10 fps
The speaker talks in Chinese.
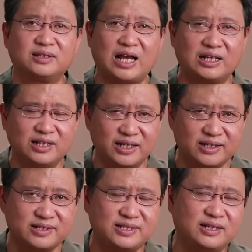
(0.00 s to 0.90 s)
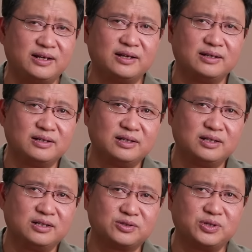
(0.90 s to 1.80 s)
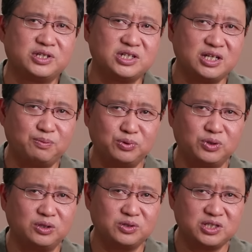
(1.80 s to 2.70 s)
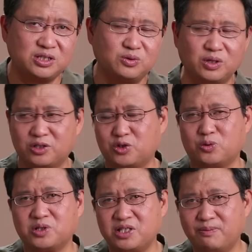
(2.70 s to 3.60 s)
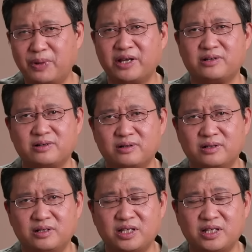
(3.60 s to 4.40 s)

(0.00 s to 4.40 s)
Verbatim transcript: 打得很激烈，所以这些部队都经过了重新配置，